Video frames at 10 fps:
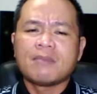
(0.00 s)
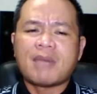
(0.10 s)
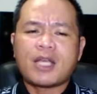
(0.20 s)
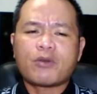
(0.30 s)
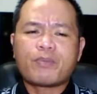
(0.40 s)

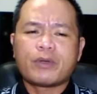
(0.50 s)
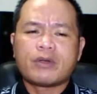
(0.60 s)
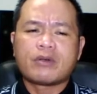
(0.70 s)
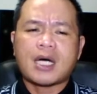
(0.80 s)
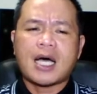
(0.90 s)
mayroon
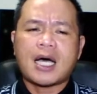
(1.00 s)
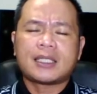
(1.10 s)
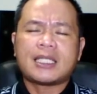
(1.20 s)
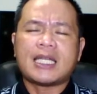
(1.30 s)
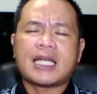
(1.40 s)
pong
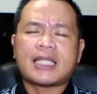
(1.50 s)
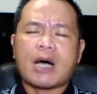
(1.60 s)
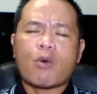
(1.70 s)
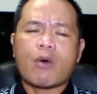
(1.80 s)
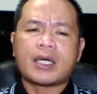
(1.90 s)
uh,
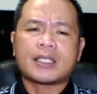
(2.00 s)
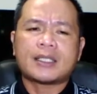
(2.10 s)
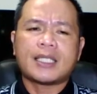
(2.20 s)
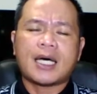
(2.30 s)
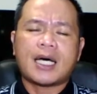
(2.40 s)
tinatawag
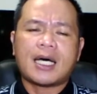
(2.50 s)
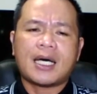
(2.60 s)
na